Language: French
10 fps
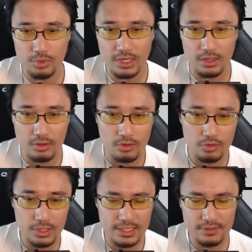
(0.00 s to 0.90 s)
je peux
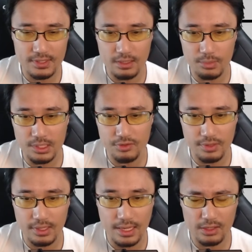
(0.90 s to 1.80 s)
lancer l'active skill, mais je
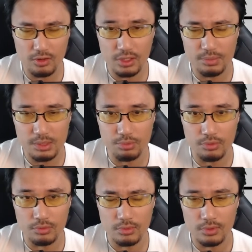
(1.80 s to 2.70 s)
vais attendre un petit
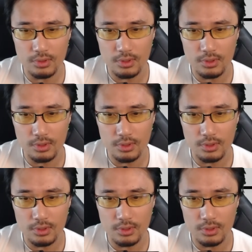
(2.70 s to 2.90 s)
peu.